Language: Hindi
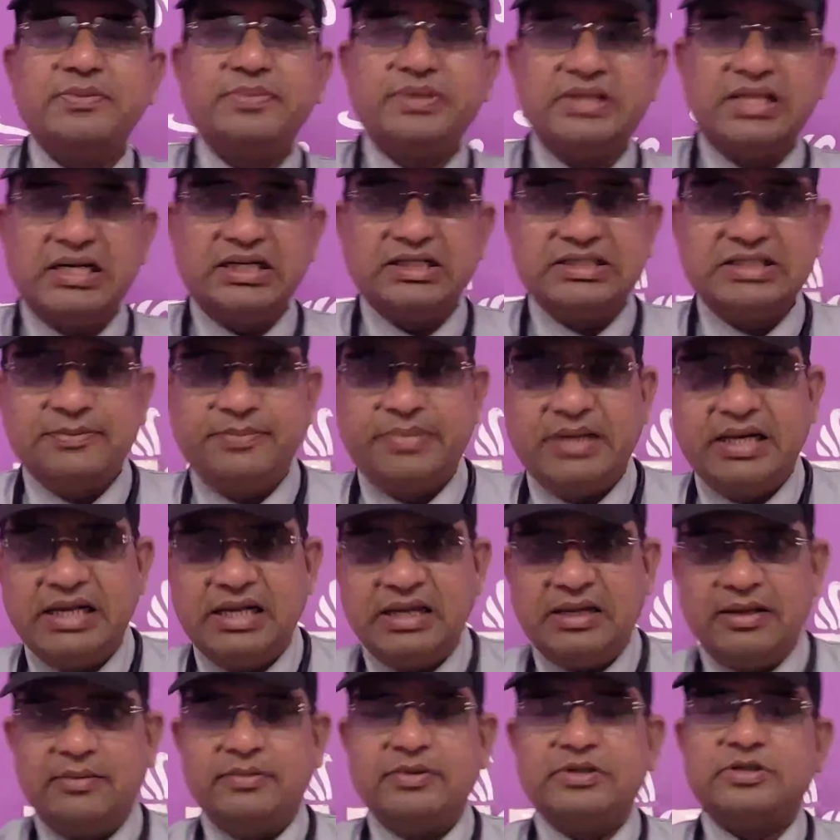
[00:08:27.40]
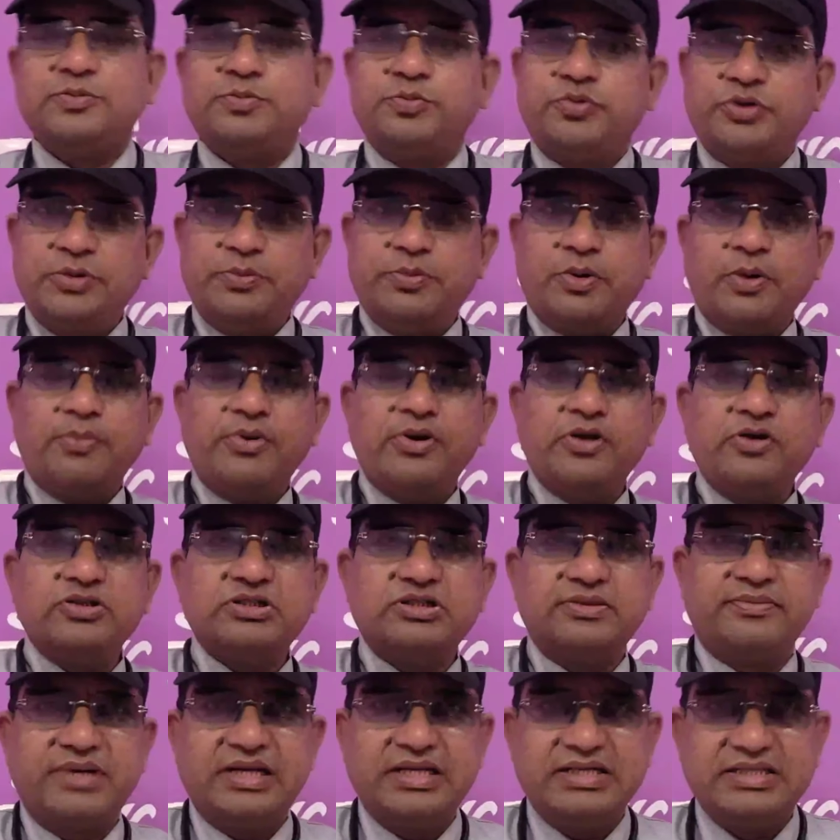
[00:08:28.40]
कीमत बताने से पहले इस पूरी प्रॉपर्टी
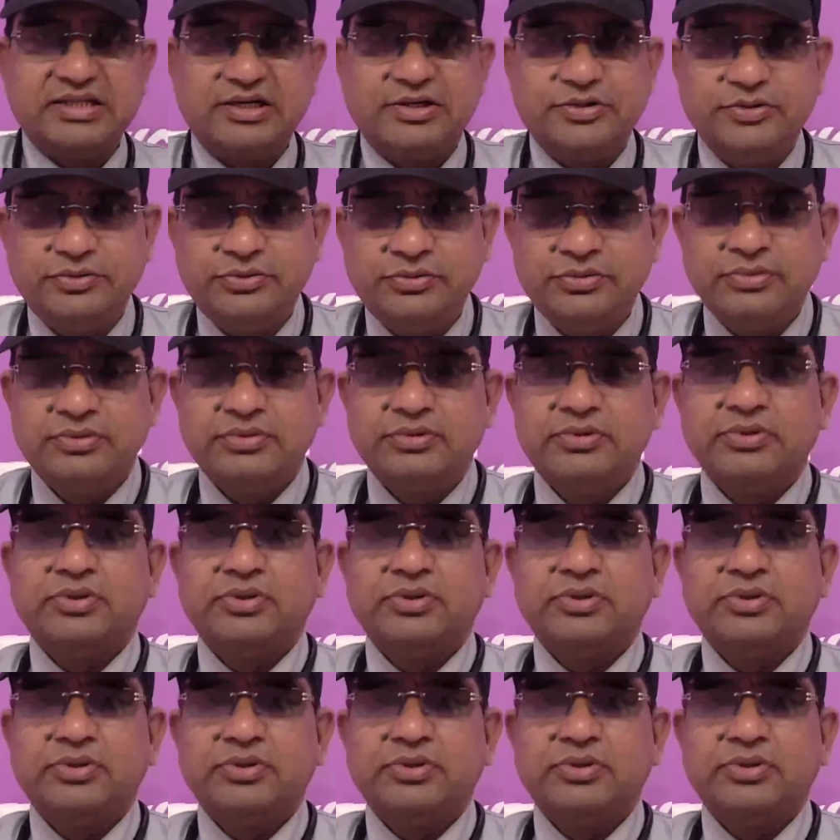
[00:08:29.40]
को समराइज कर दूँ